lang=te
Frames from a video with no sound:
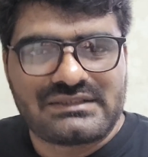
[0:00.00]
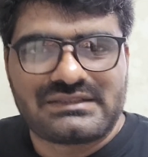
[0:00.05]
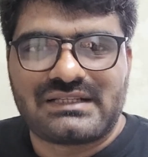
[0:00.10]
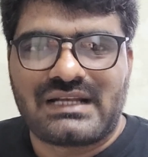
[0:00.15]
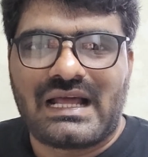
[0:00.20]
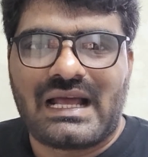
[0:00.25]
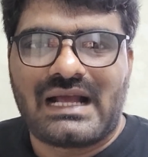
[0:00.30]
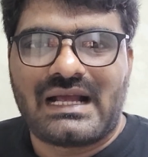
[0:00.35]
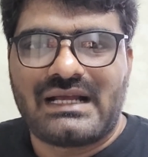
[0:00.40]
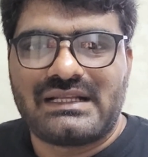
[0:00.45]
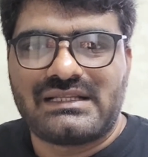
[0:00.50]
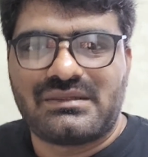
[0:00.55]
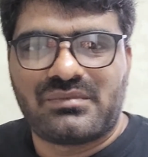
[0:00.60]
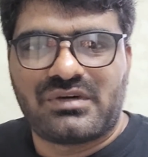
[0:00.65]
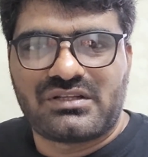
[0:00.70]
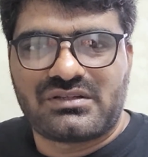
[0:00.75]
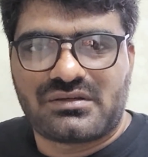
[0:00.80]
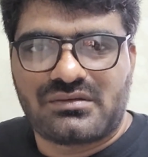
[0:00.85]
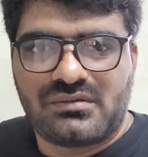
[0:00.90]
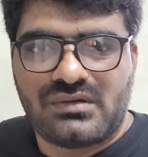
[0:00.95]
సో నాకైతే
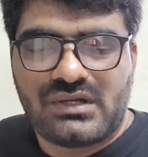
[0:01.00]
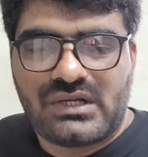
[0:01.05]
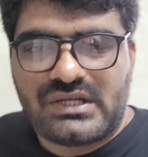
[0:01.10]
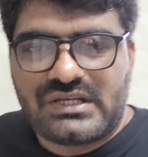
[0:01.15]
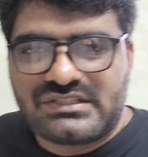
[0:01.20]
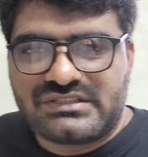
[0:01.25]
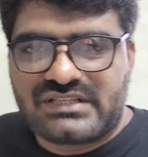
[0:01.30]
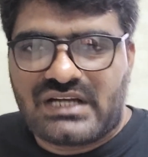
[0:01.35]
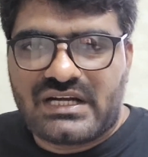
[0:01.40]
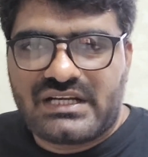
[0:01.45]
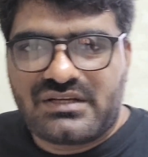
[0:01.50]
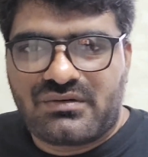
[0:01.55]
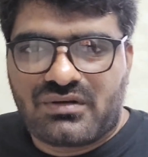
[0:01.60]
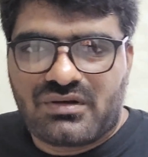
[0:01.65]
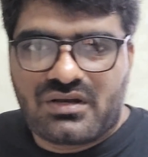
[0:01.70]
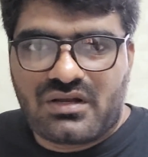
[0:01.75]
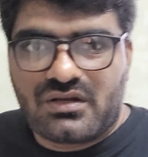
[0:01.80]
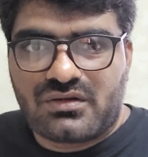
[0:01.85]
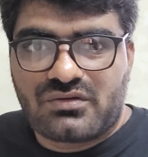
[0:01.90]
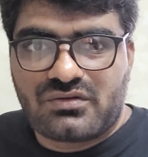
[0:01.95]
మాత్రం స్టార్టింగ్
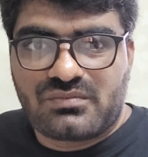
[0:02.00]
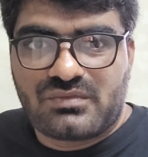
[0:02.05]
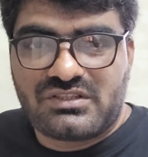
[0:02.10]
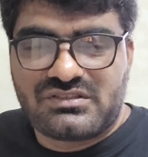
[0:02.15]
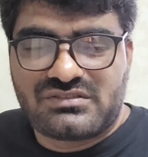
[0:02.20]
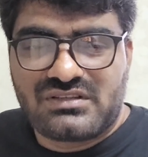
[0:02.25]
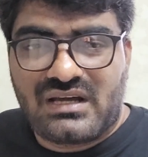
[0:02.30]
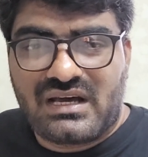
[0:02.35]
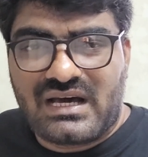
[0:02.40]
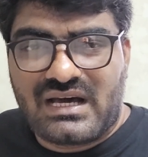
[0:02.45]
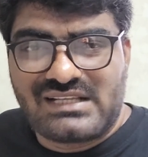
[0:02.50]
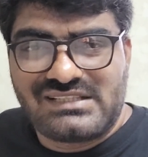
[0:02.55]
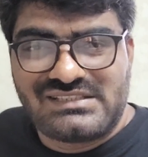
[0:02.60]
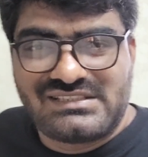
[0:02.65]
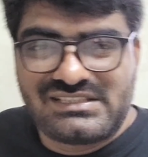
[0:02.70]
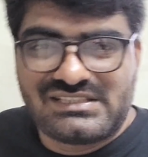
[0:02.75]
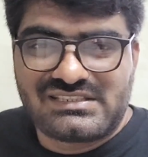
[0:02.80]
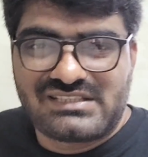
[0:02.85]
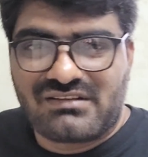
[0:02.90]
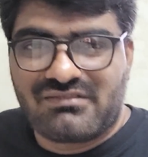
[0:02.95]
వన్ ఆర్ టూ మంత్స్
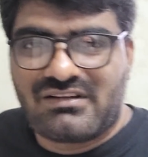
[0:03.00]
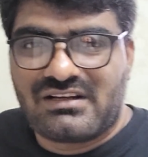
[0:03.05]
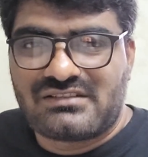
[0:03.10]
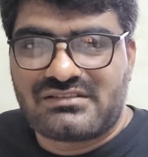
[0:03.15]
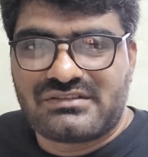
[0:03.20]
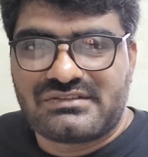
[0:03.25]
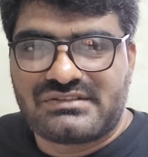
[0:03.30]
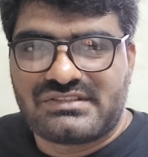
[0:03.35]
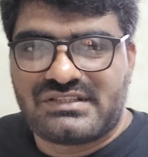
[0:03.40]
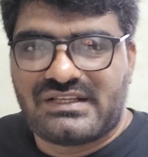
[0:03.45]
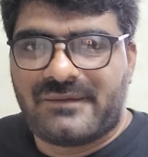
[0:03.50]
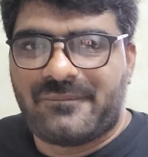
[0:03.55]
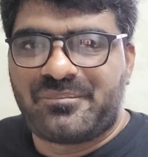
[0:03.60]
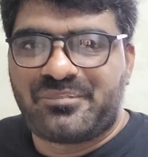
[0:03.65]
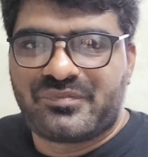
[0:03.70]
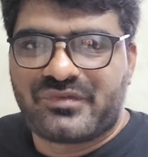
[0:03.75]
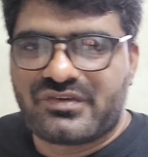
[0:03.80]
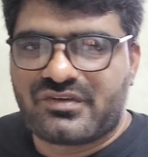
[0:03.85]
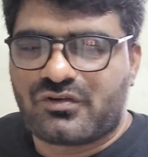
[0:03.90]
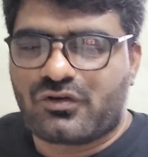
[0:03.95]
అడ్జస్ట్ అవ్వాల్సి వచ్చింది
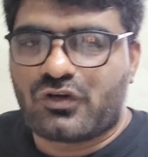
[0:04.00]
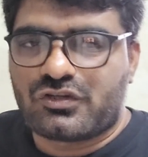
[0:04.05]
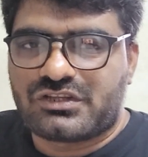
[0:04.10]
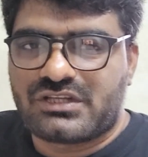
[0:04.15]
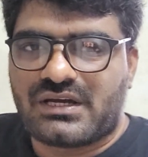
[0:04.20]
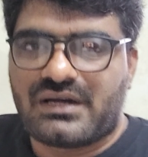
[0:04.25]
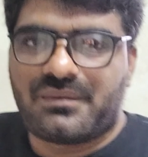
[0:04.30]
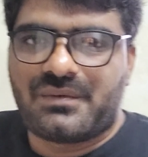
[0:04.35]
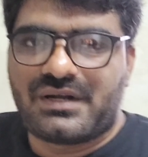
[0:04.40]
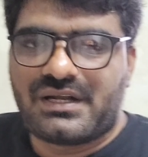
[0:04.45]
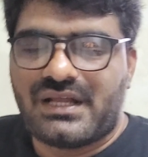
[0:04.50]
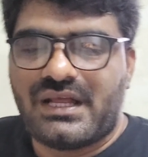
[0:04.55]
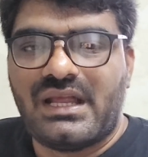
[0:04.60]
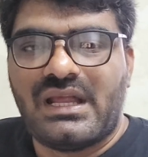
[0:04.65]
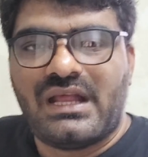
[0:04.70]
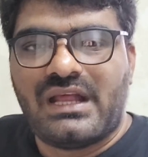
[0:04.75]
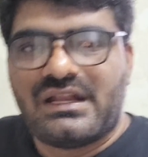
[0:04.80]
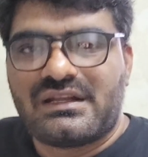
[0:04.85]
సో కొత్త కాబట్టి